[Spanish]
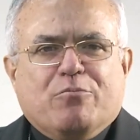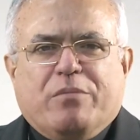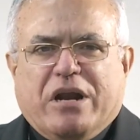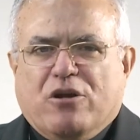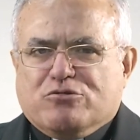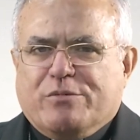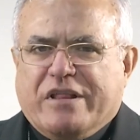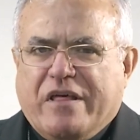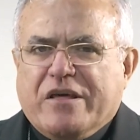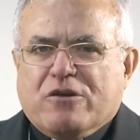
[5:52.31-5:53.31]
para los
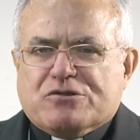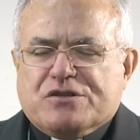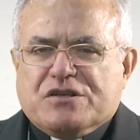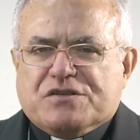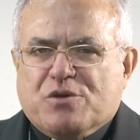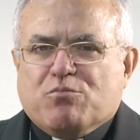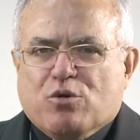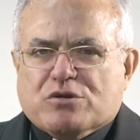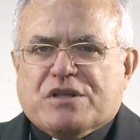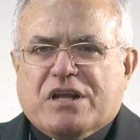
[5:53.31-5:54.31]
verdaderos
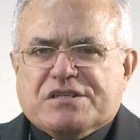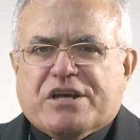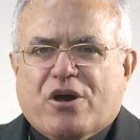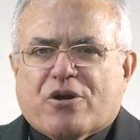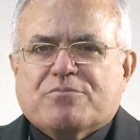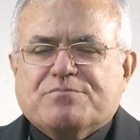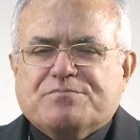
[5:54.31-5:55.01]
discípulos del Señor.